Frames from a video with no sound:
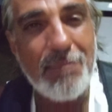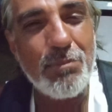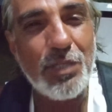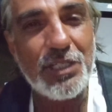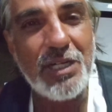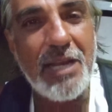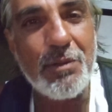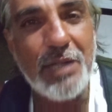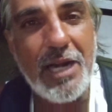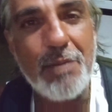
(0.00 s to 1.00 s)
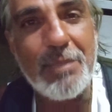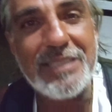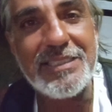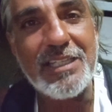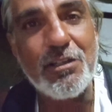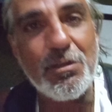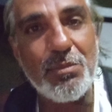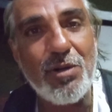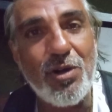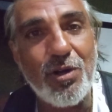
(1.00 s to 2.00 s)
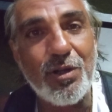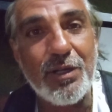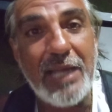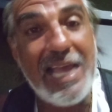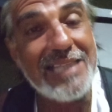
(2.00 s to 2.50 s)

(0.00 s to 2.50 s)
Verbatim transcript: tan buenos laboralmente como